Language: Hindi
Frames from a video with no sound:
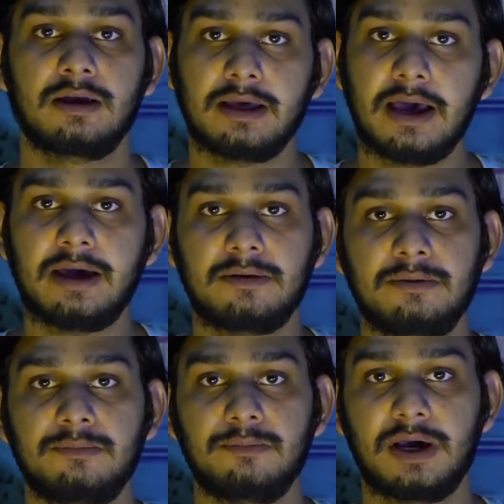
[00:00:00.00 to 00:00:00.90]
खैर
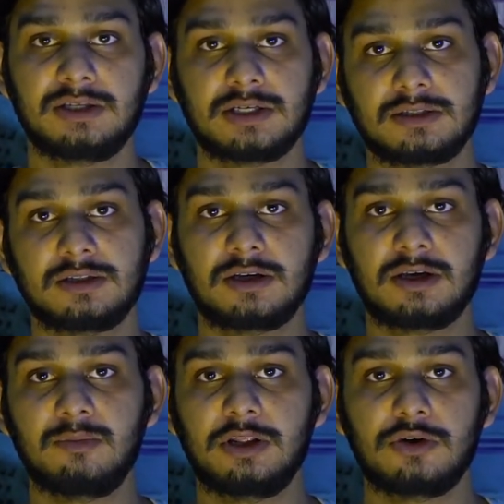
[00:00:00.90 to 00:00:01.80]
मैं चाहता था
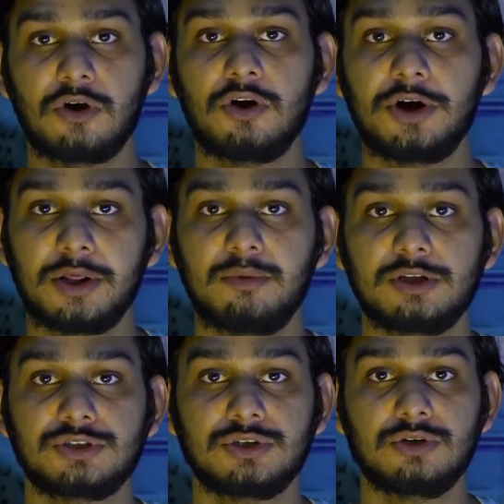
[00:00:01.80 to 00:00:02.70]
कि मेरी क्वालिटी भी
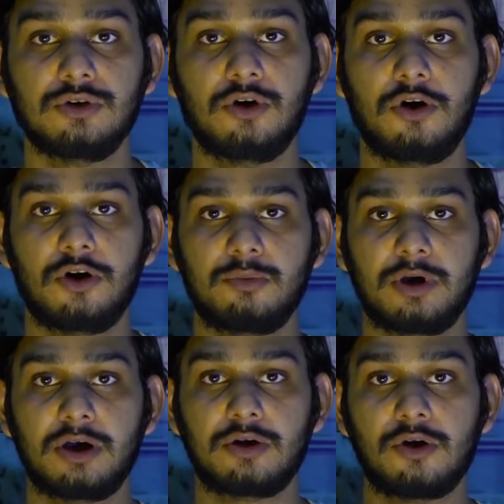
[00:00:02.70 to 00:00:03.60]
अच्छी हो और
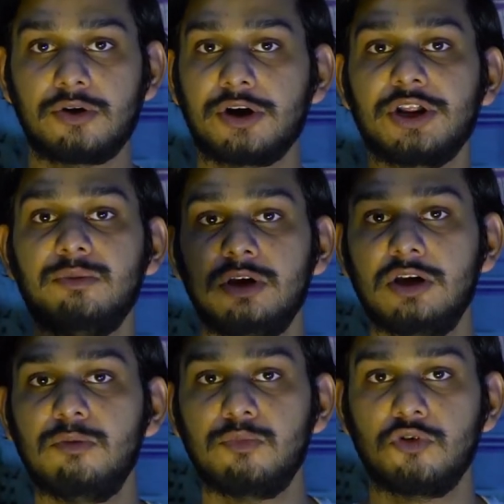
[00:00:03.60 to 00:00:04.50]
मैं क्वांटिटी भी
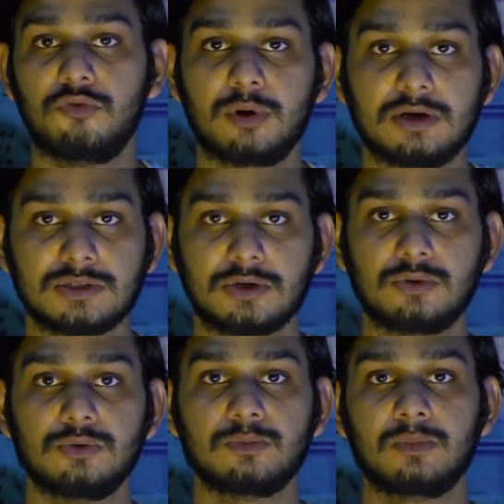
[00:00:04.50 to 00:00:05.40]
इम्प्रूव कर
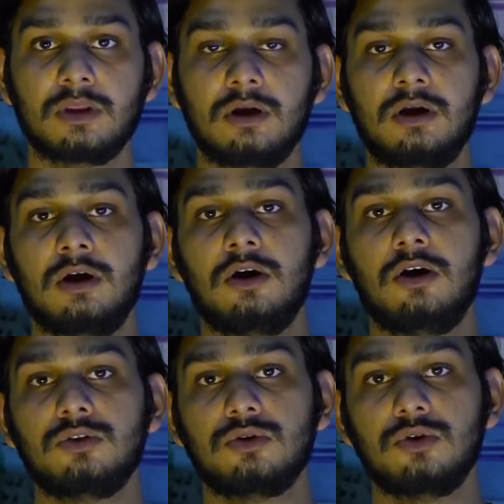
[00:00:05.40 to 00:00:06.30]
सकूं
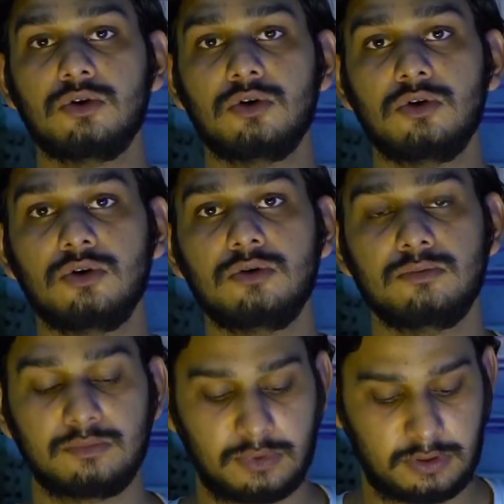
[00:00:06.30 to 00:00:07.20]
तो
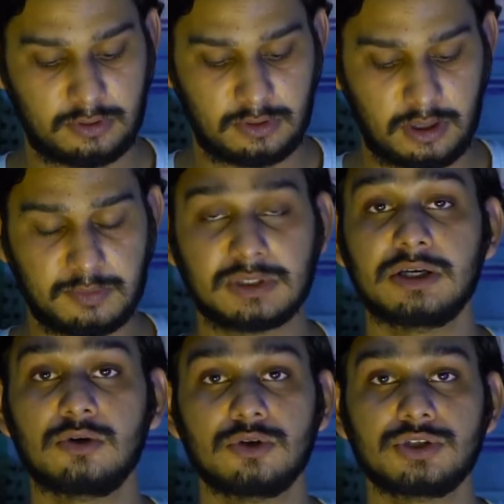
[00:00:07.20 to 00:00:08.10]
अब
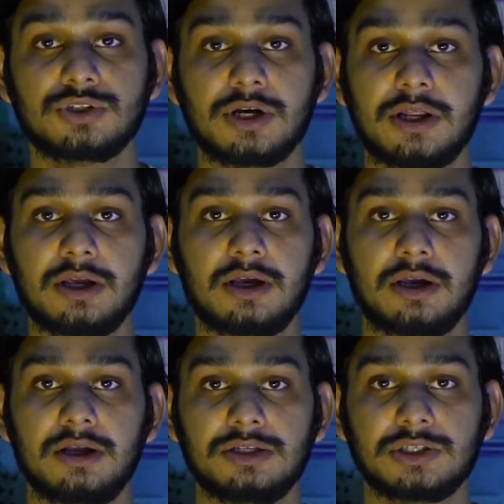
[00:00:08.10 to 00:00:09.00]
से कोशिश करेंगे
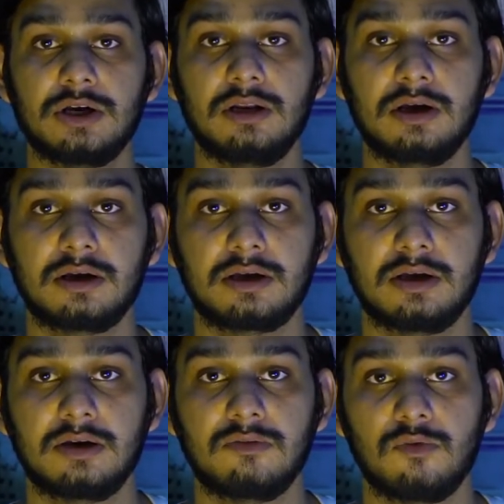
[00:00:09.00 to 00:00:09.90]
कि इन
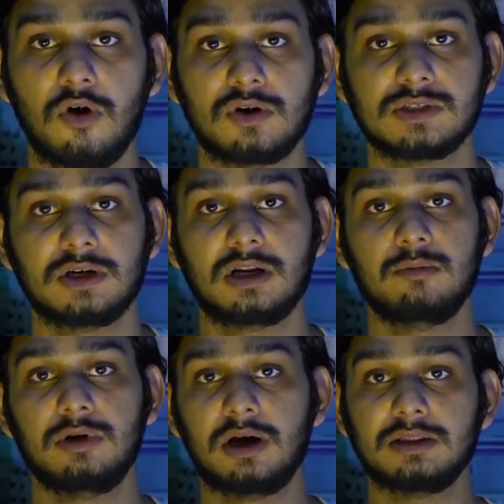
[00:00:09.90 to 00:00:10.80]
कि ब्लॉग्स अगर
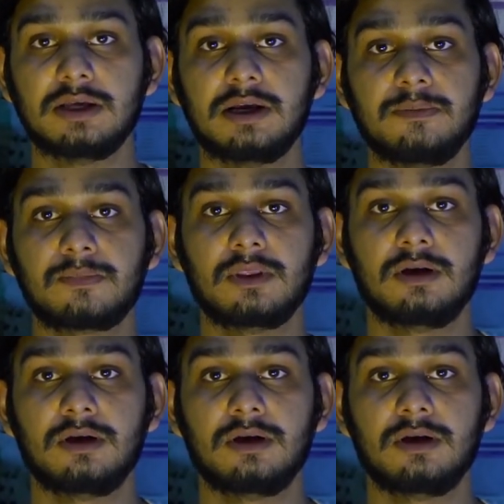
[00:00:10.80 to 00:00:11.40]
आप बनाते रहें